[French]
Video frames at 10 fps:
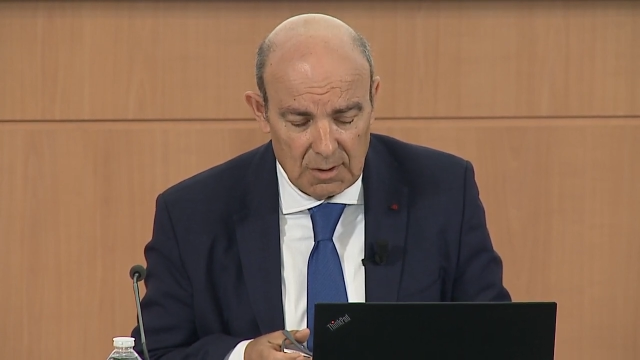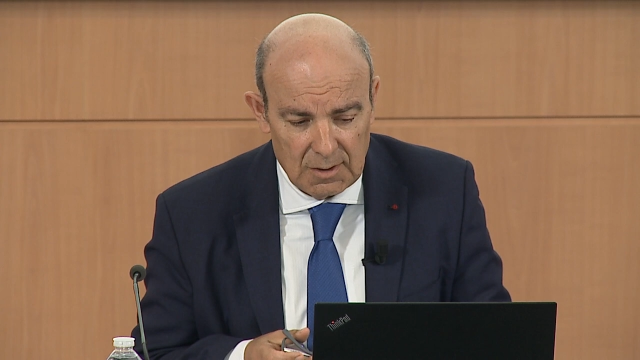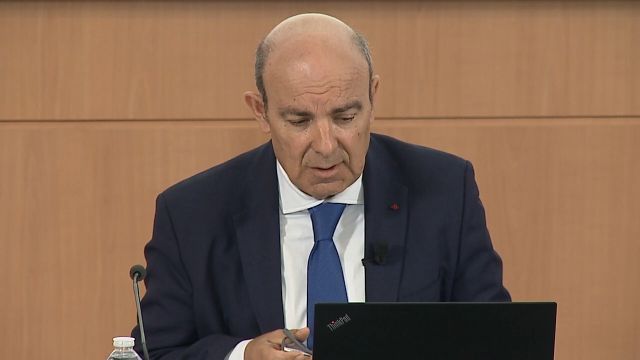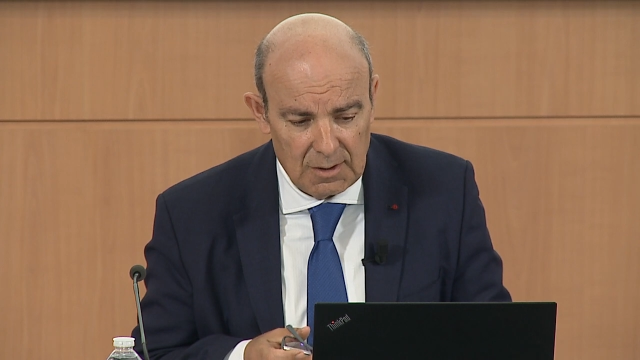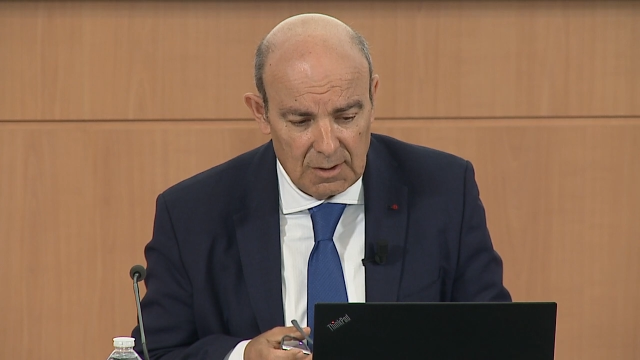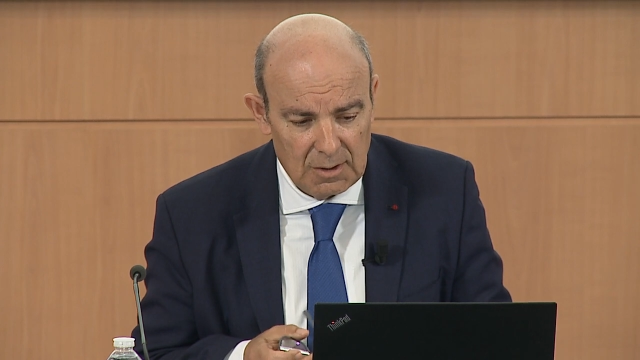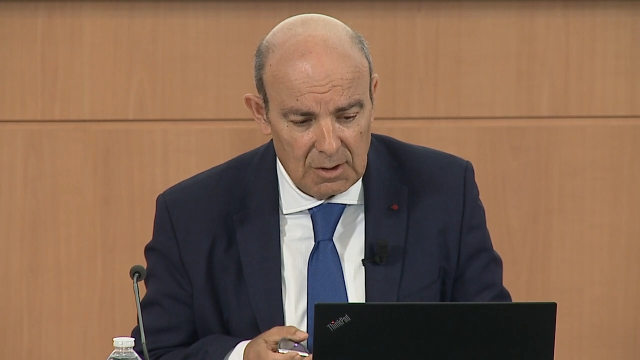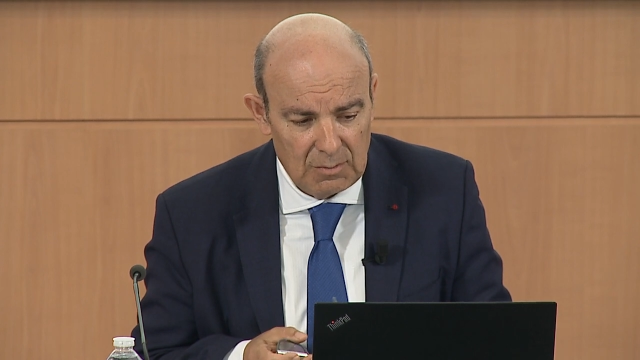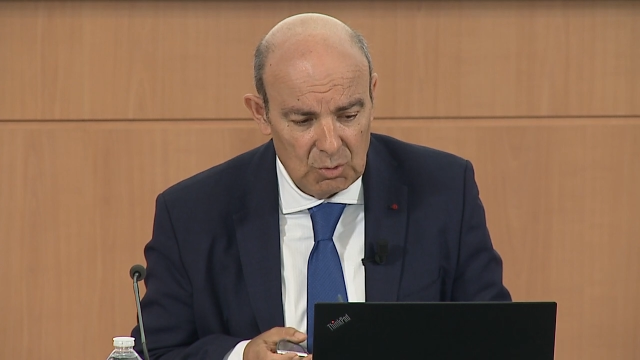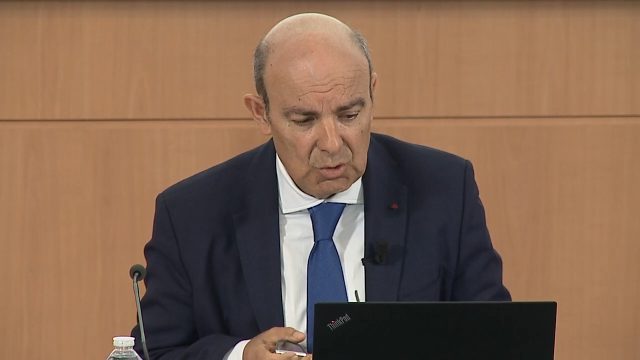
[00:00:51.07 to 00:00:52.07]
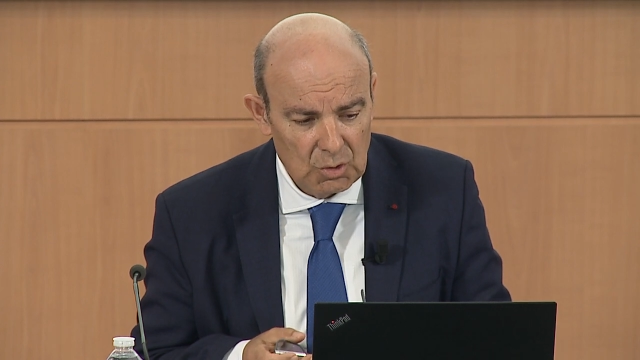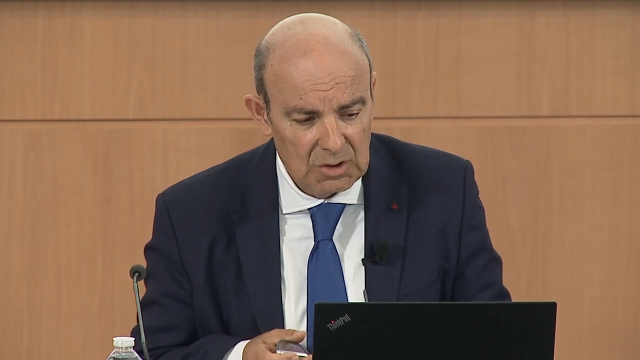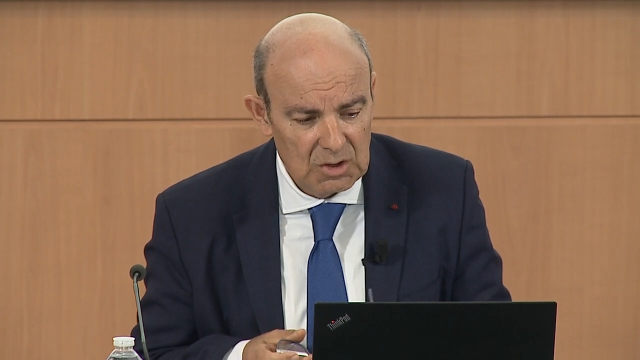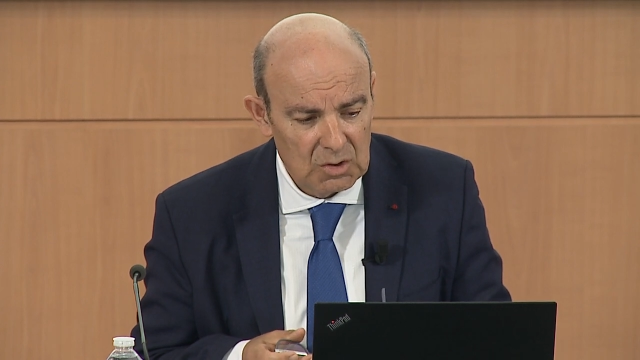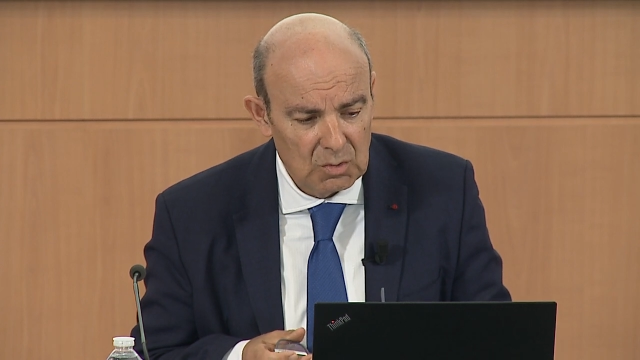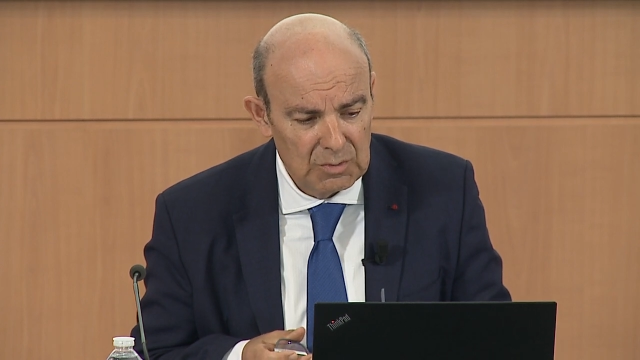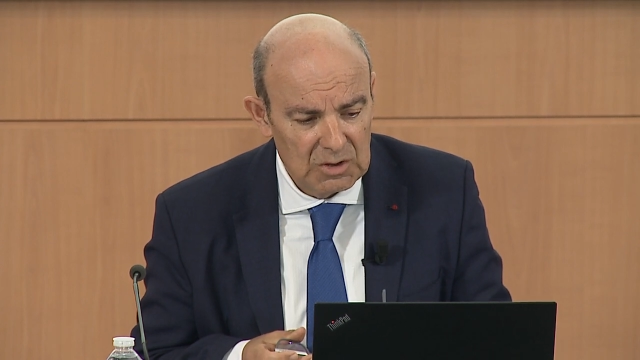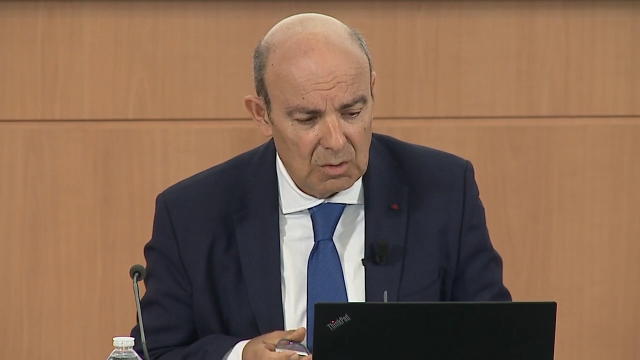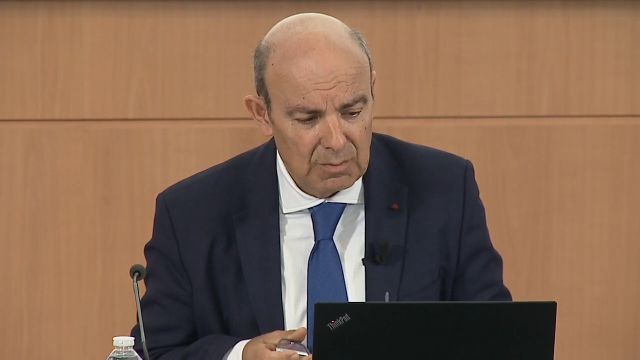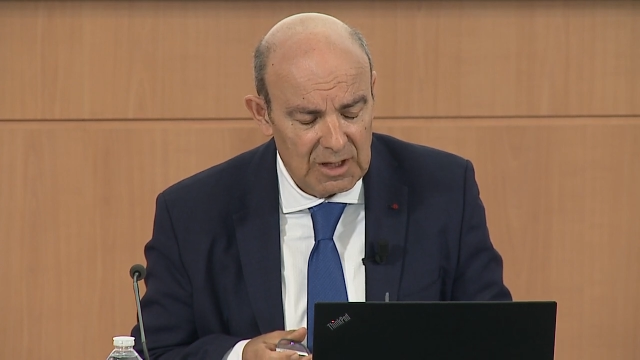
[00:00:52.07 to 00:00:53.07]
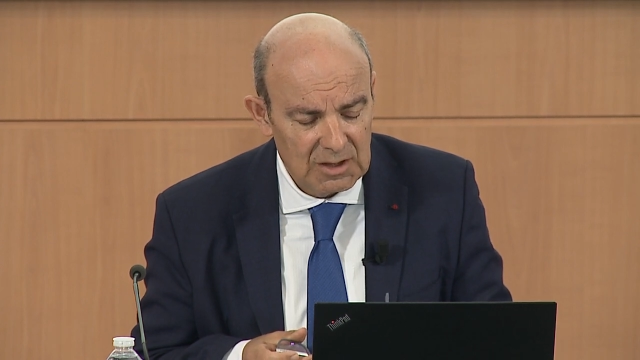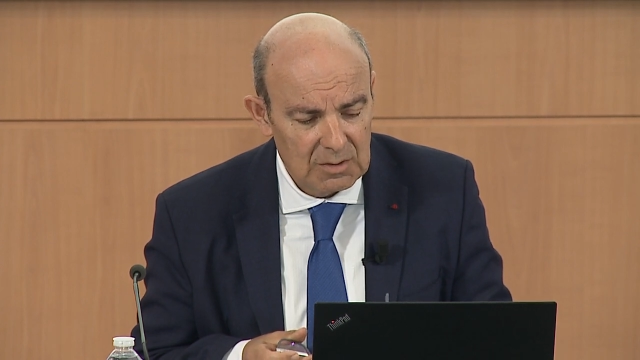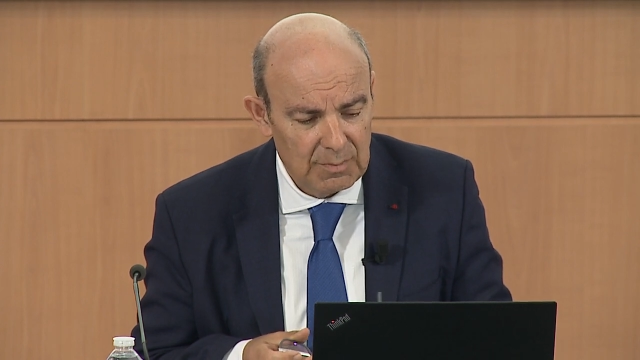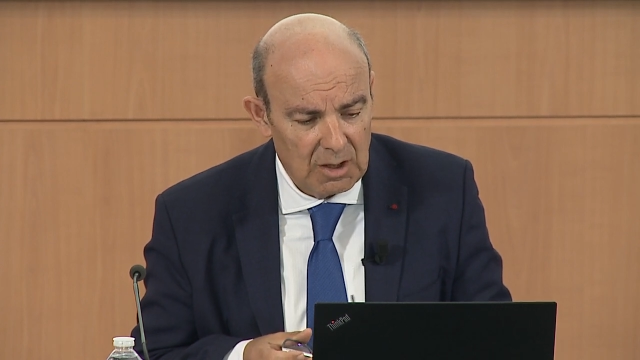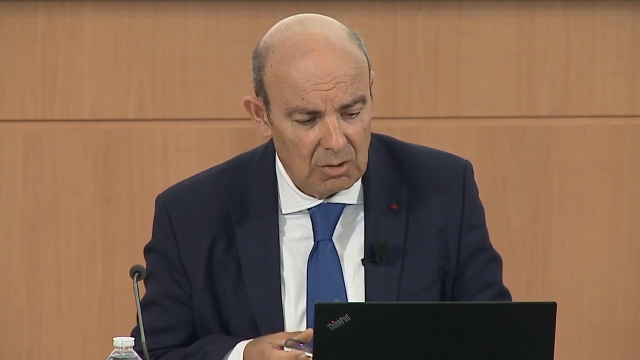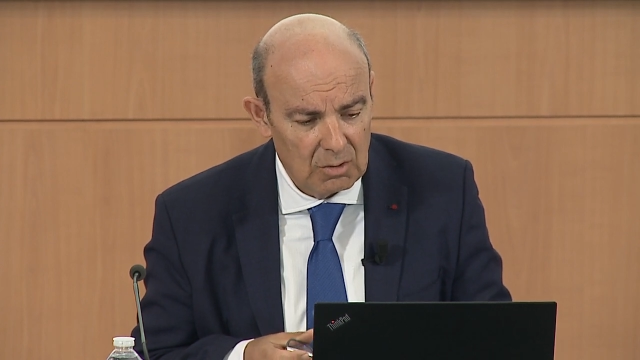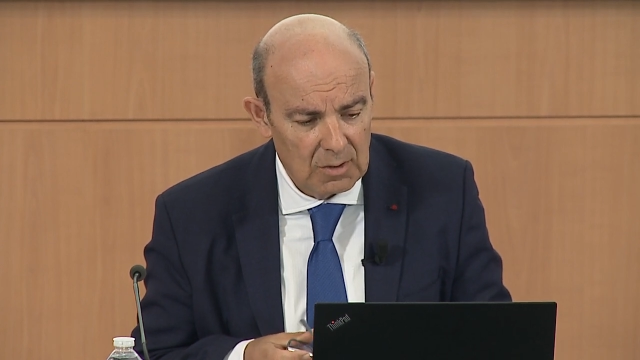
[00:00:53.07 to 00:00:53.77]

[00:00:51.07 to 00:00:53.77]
les mesures qui sont mises en place par